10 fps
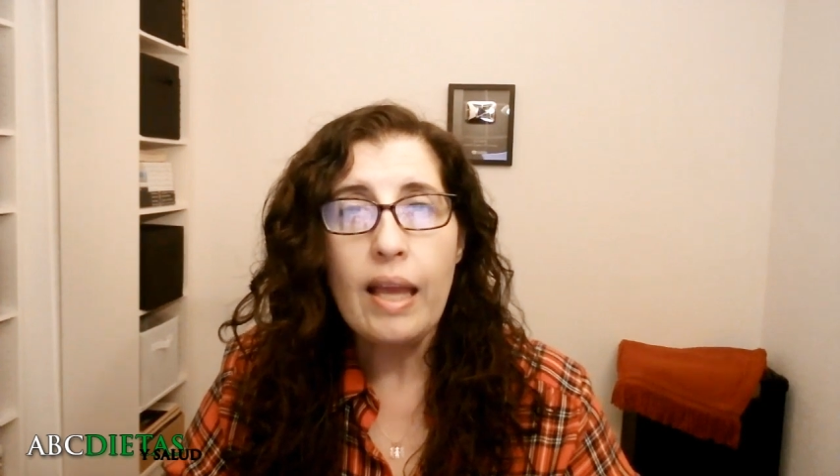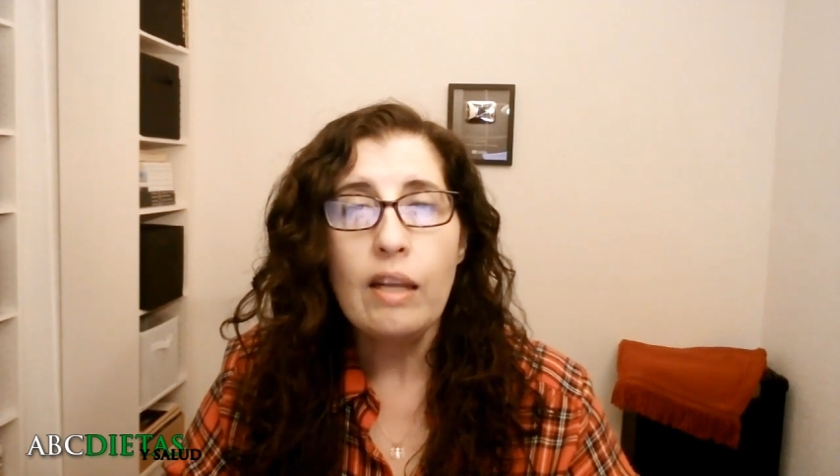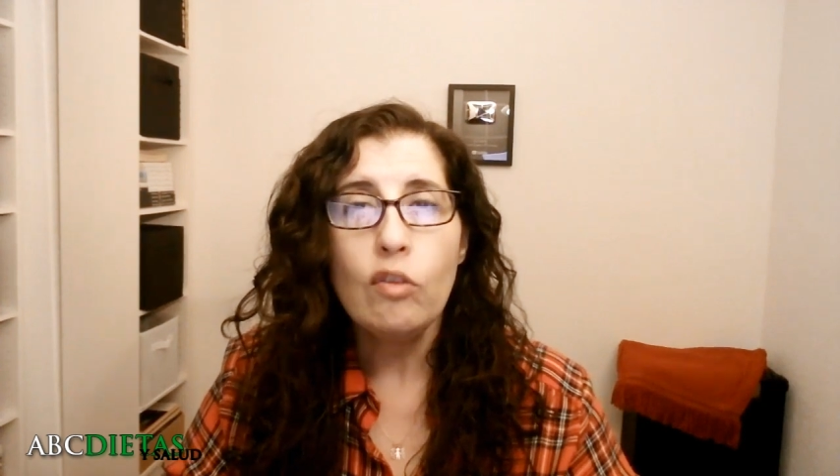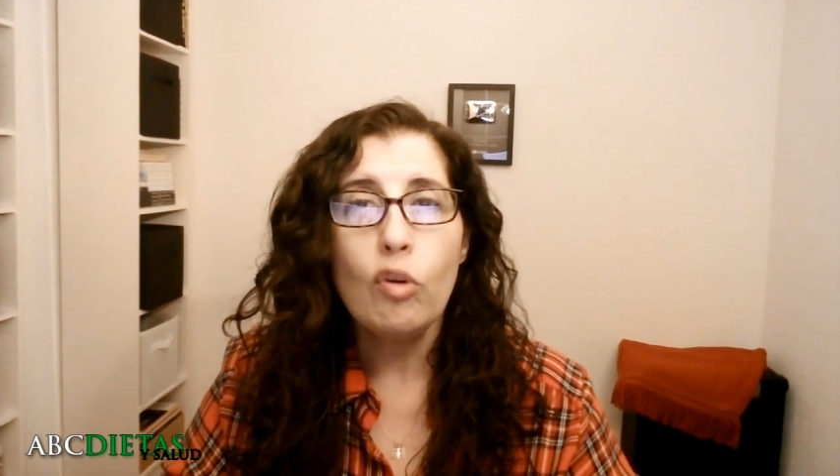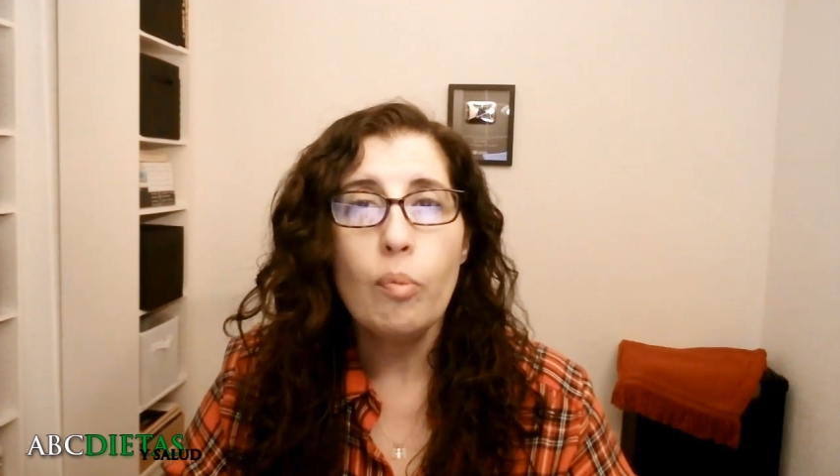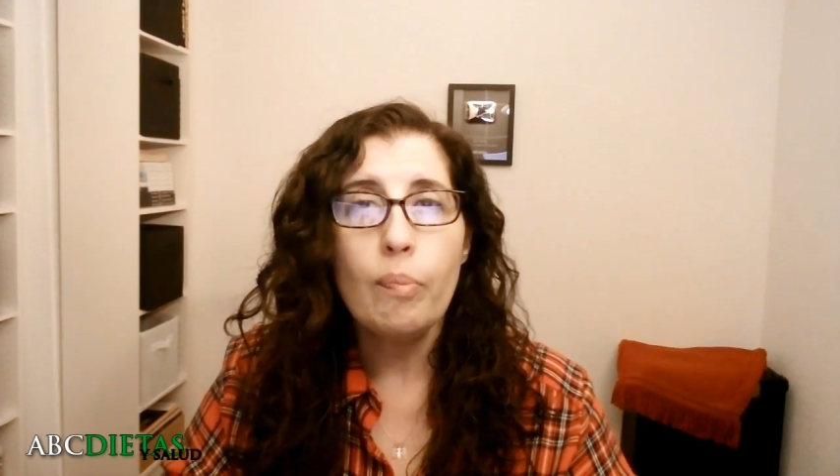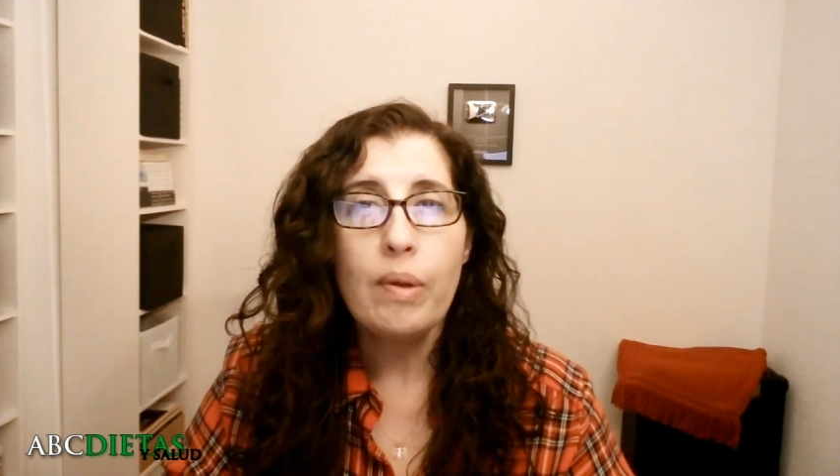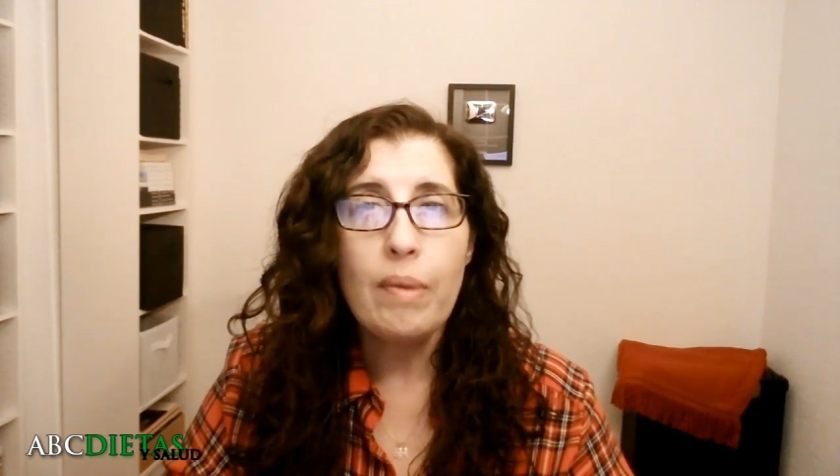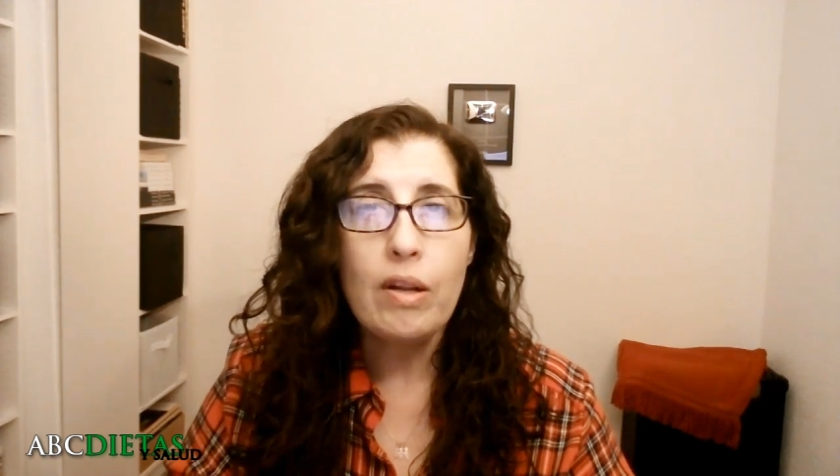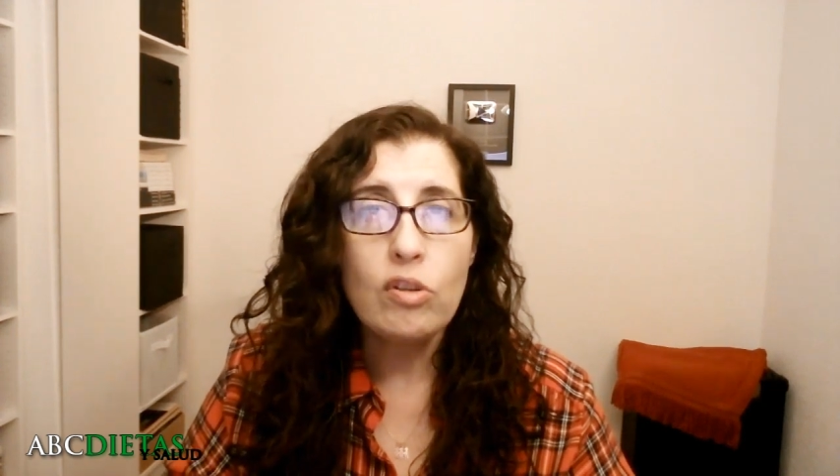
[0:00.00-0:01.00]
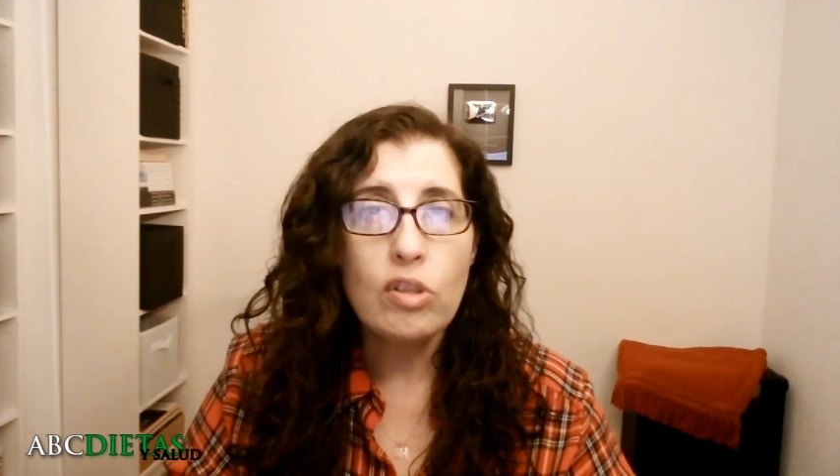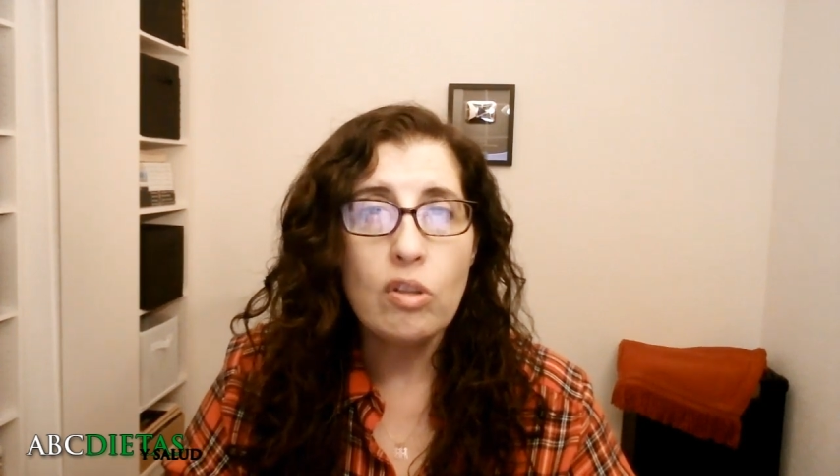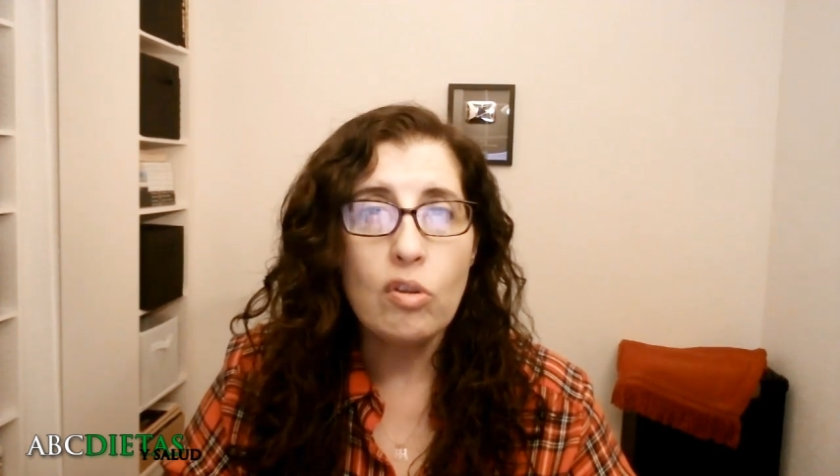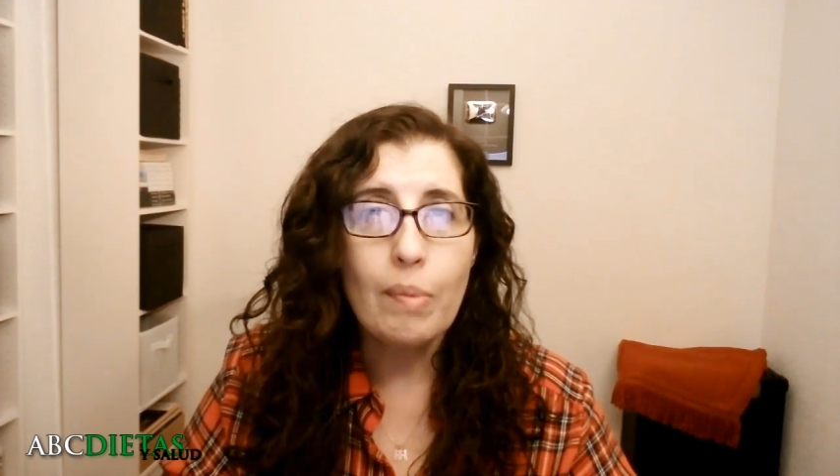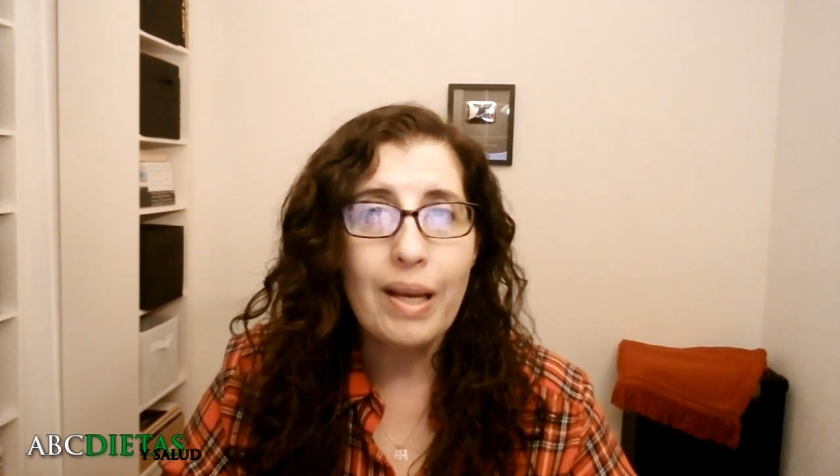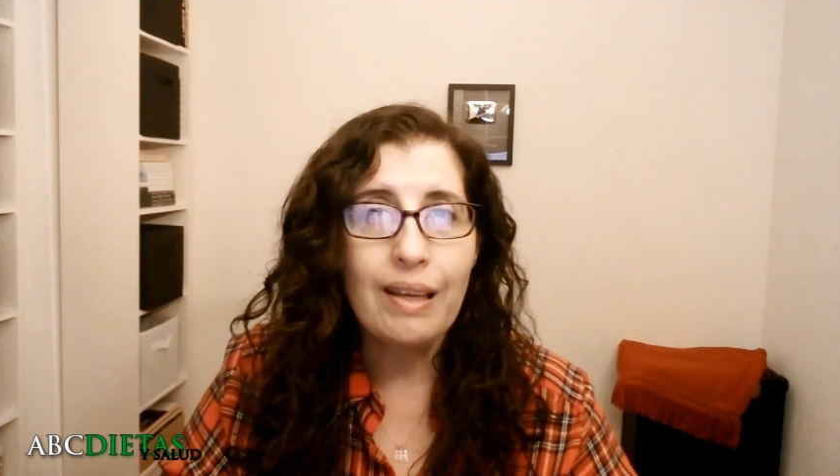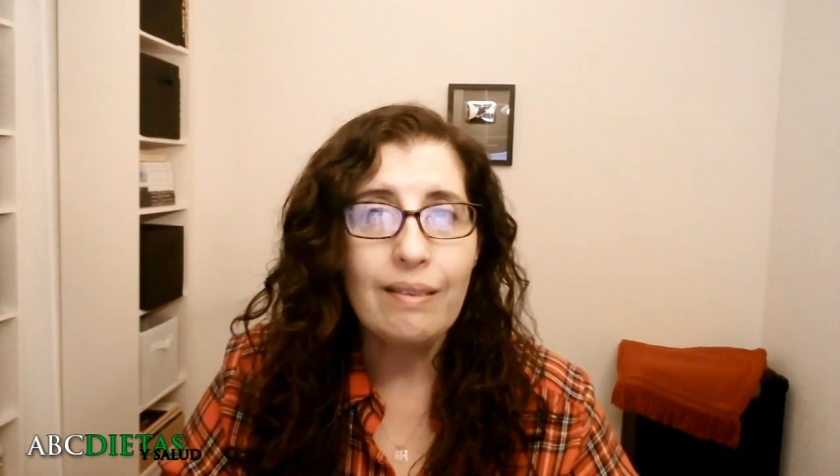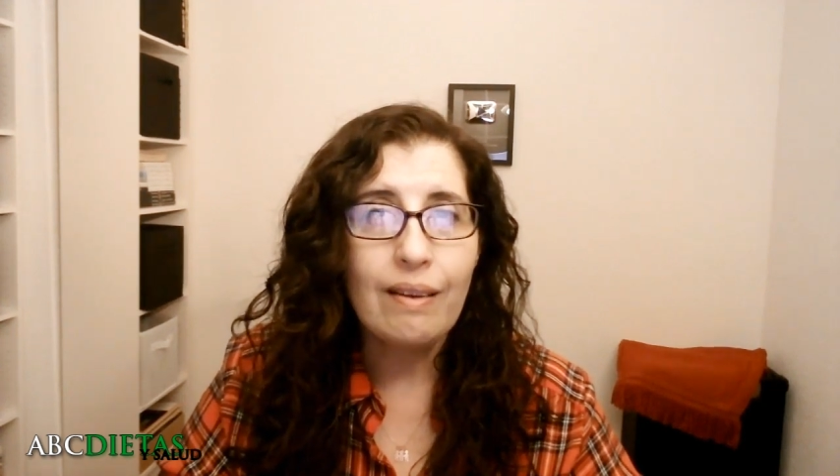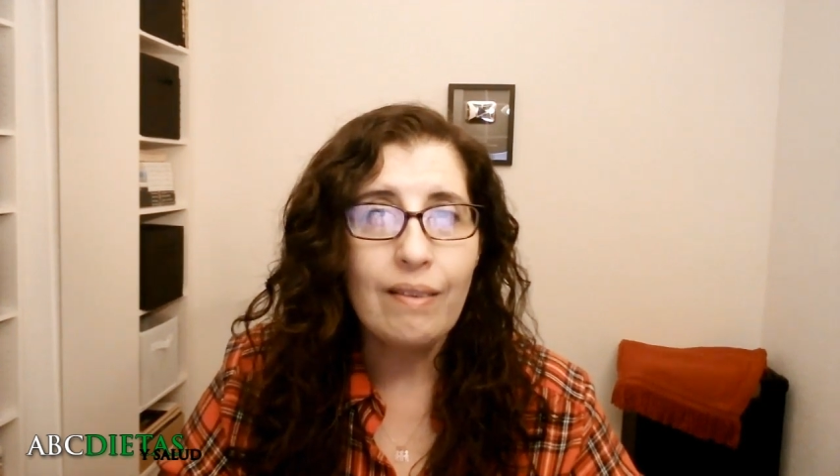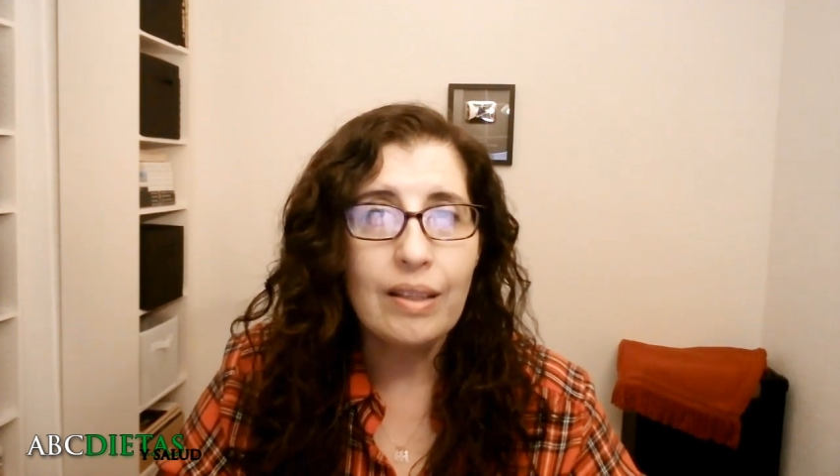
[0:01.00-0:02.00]
en estos primeros síntomas que
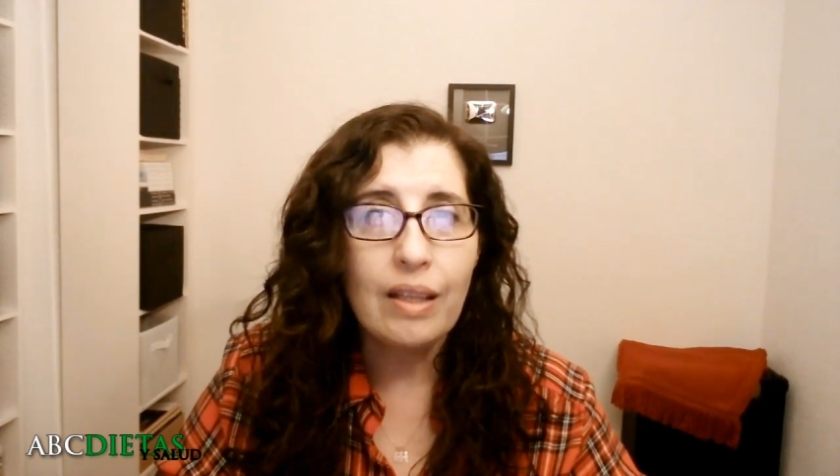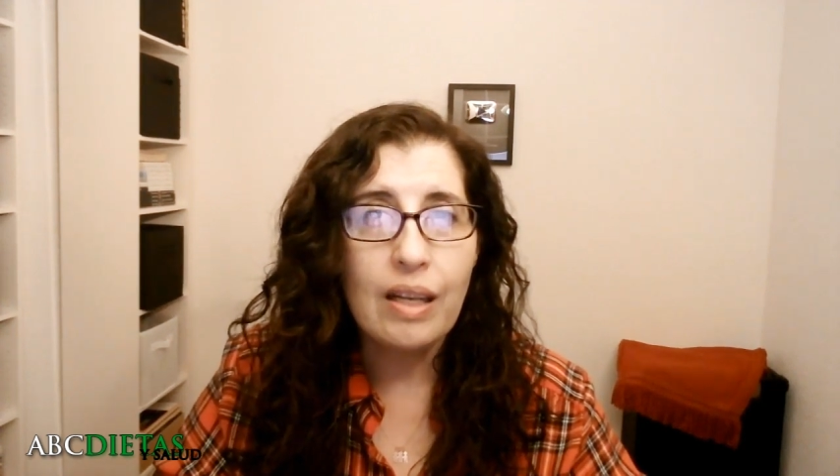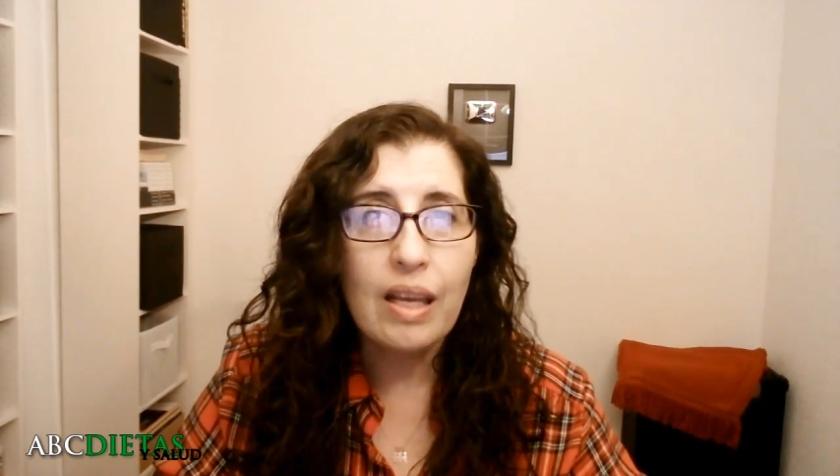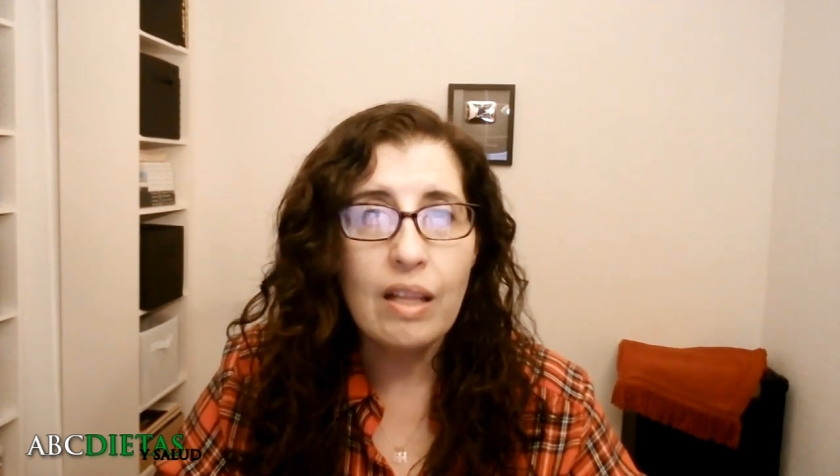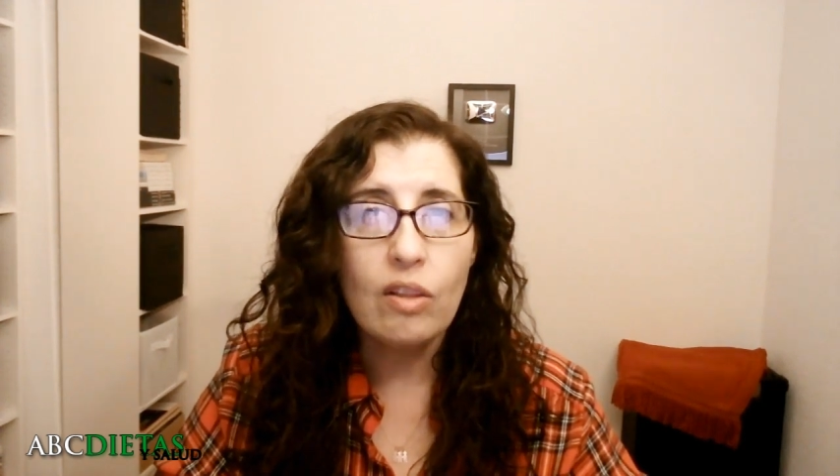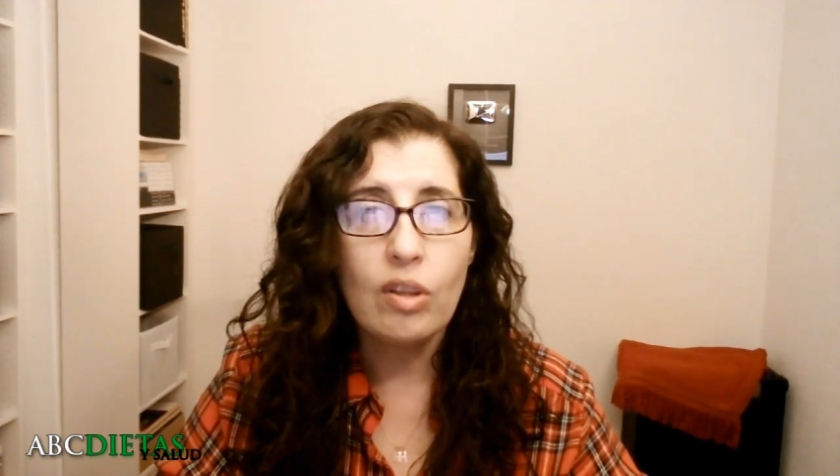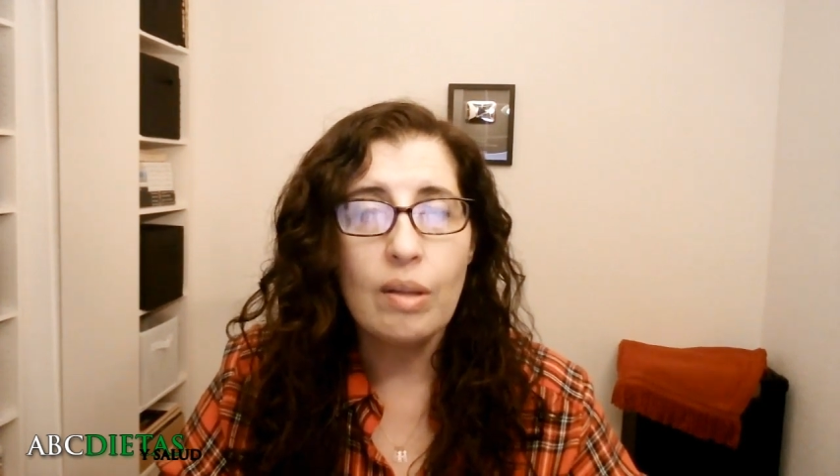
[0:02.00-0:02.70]
estaba teniendo,